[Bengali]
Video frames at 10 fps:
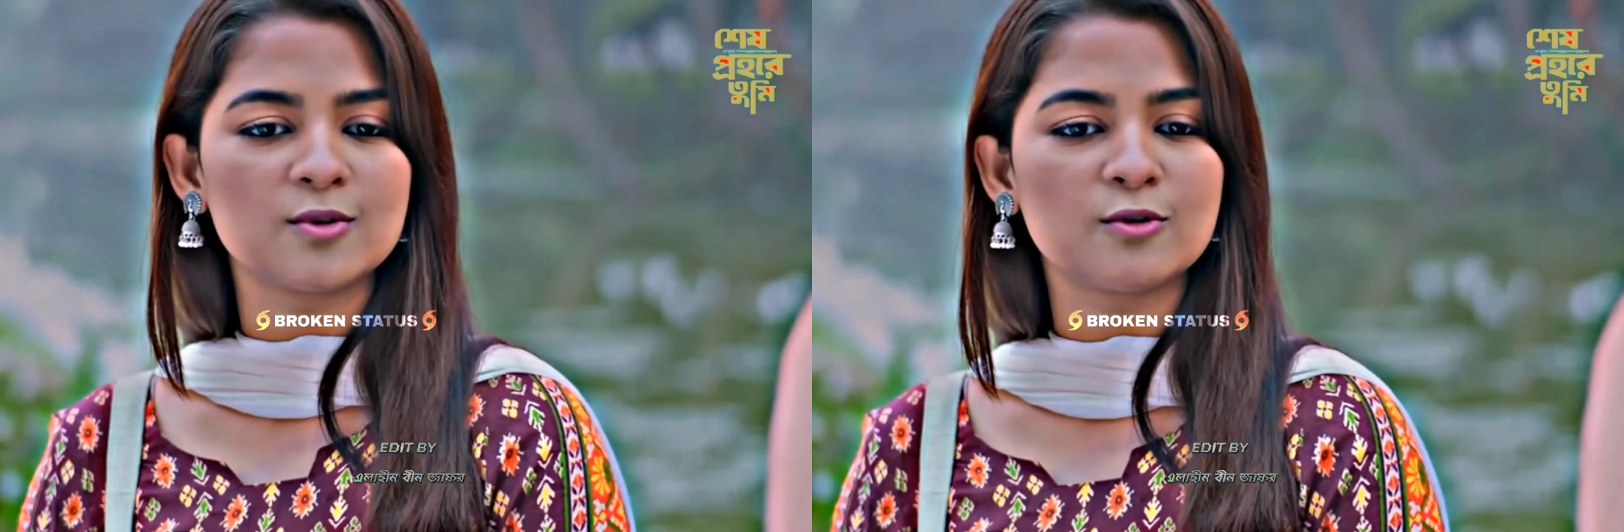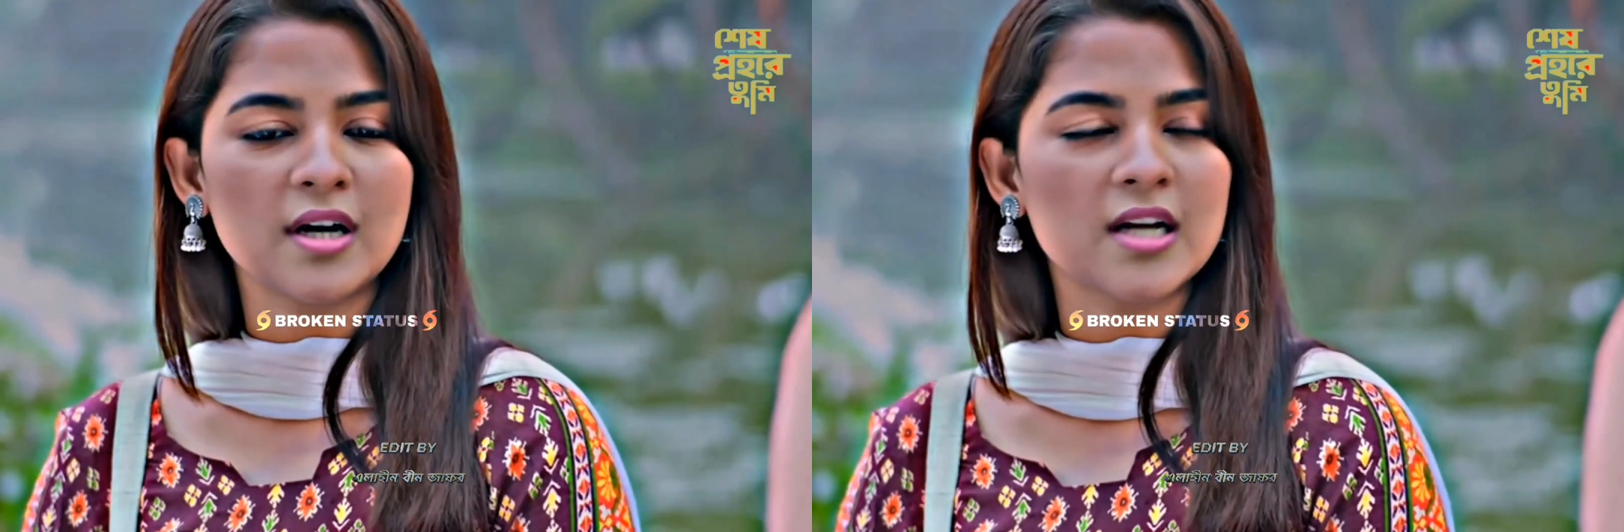
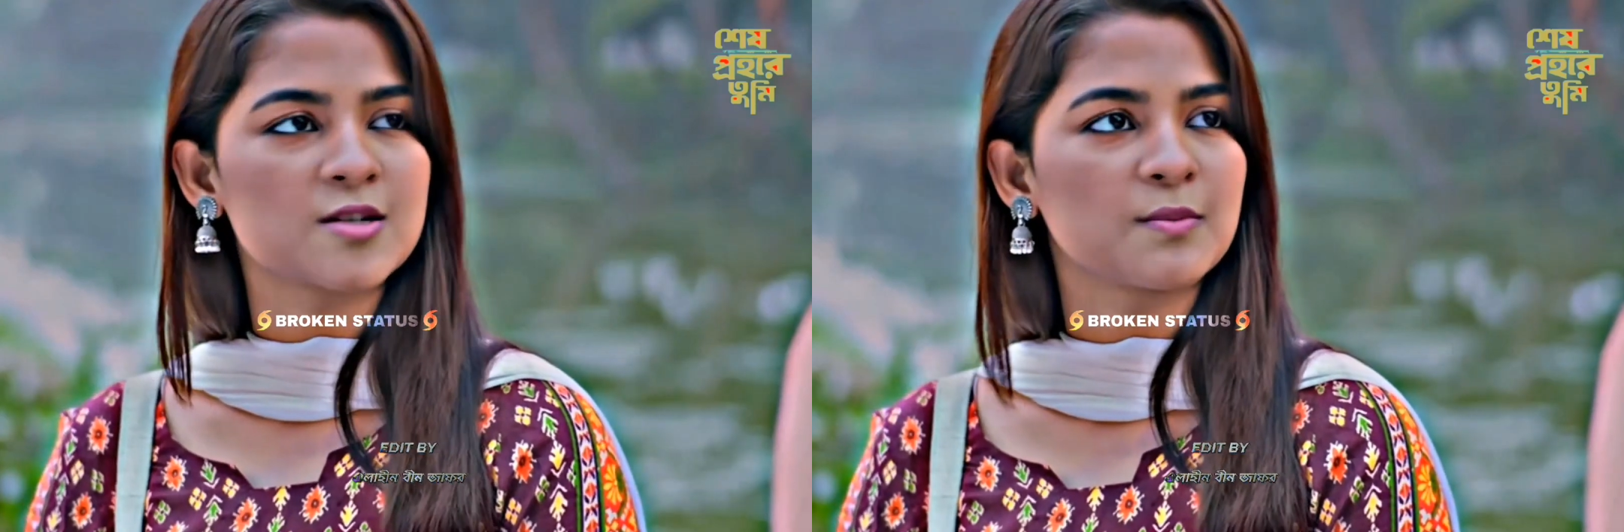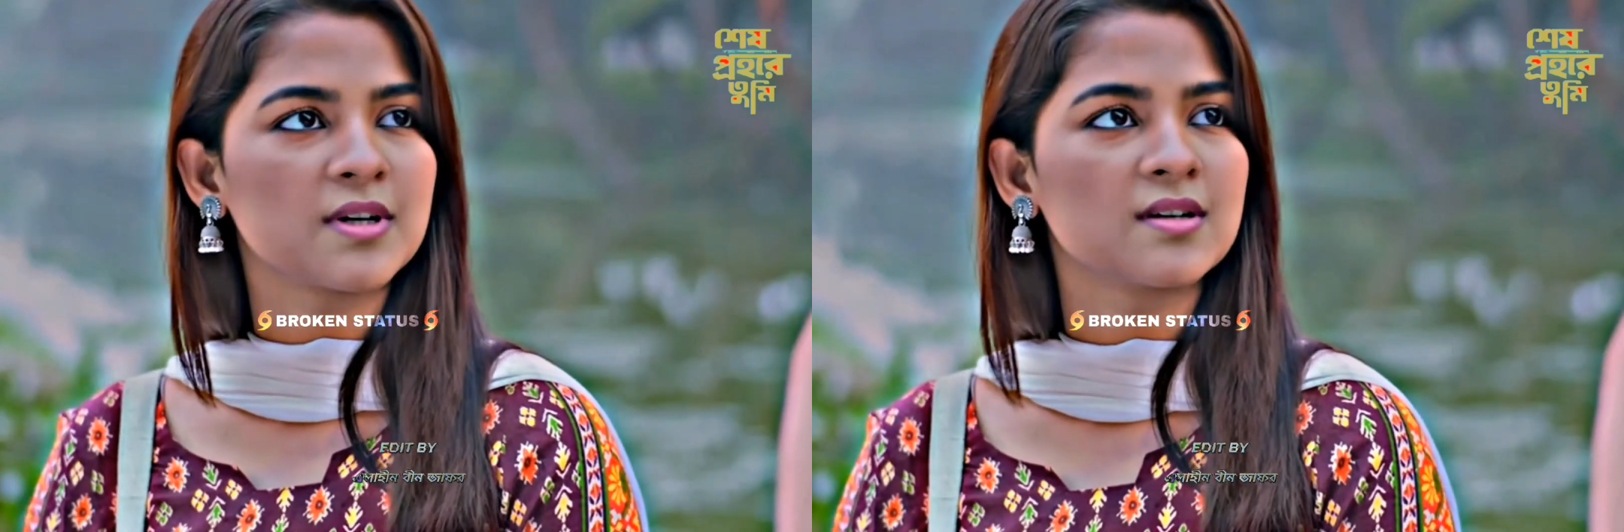ও আর
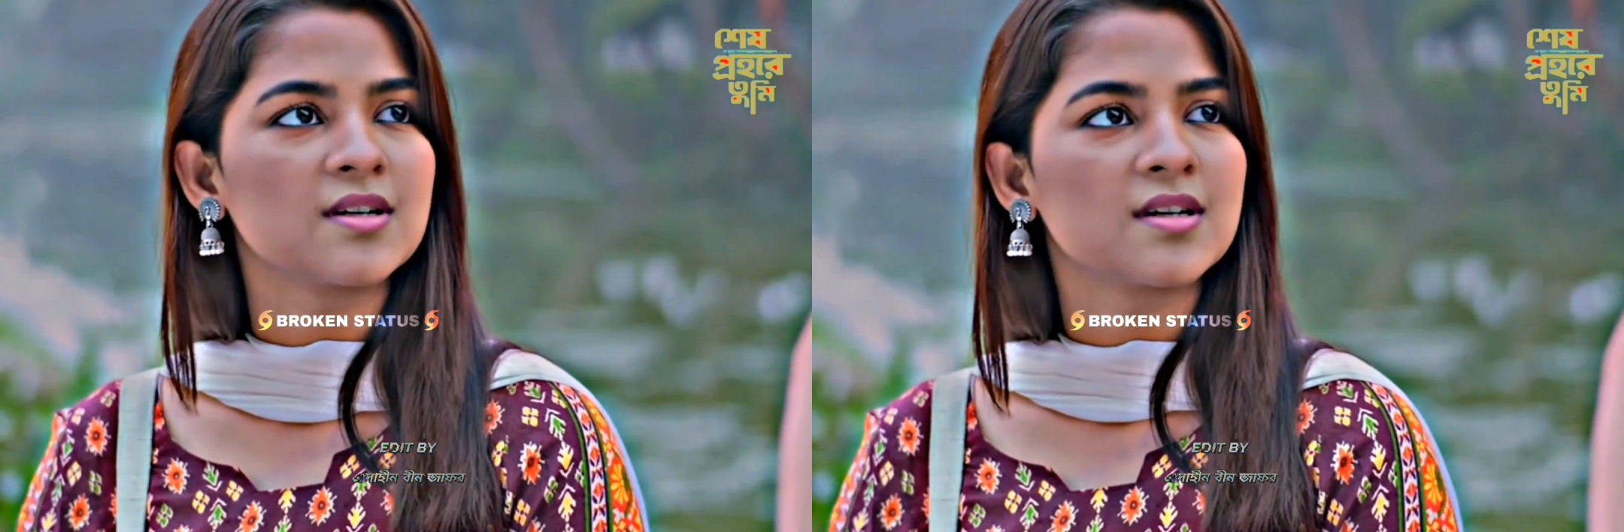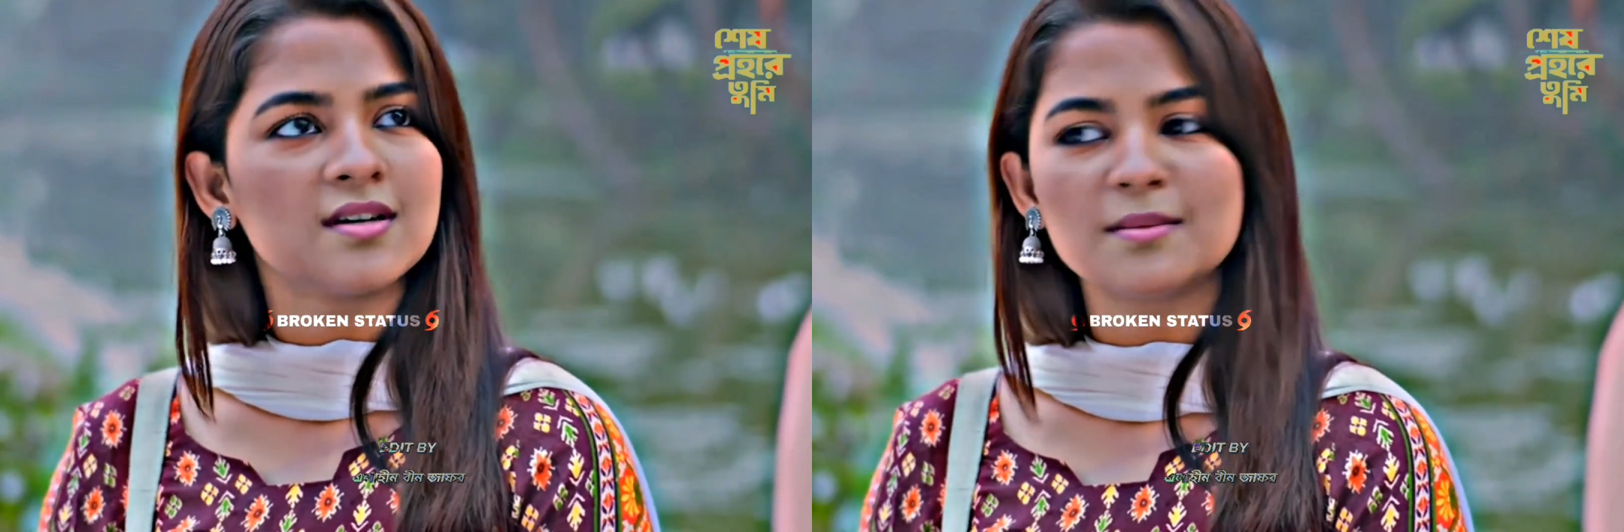আসবে
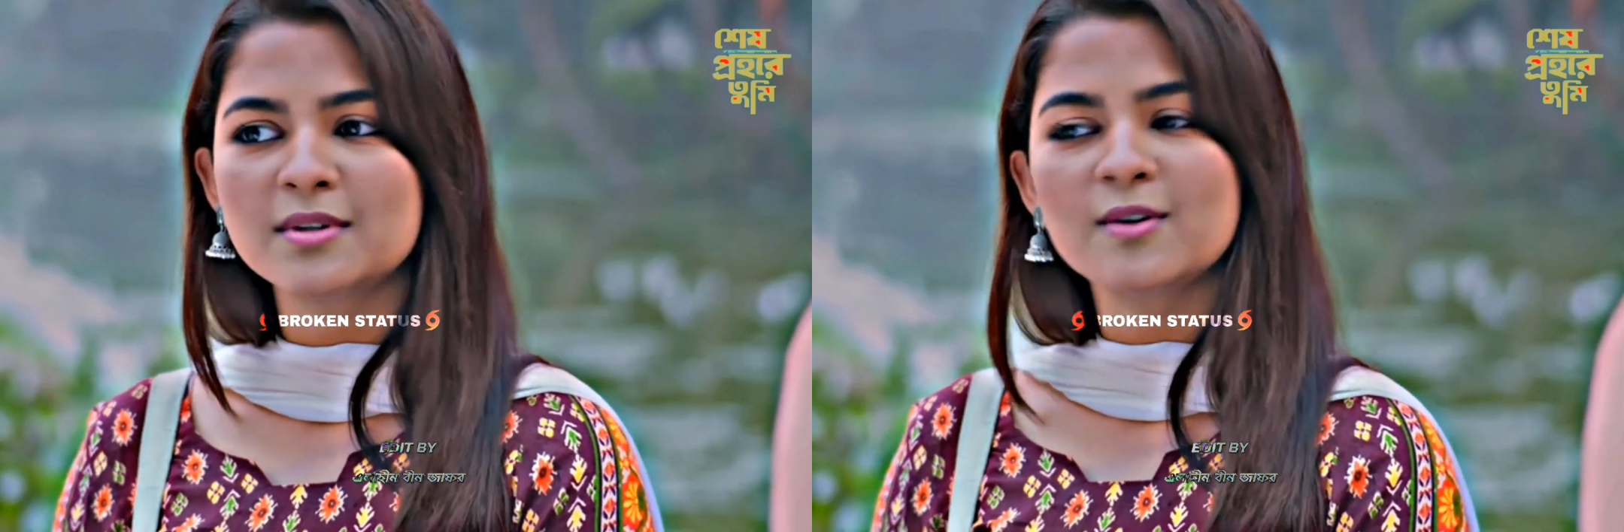আমি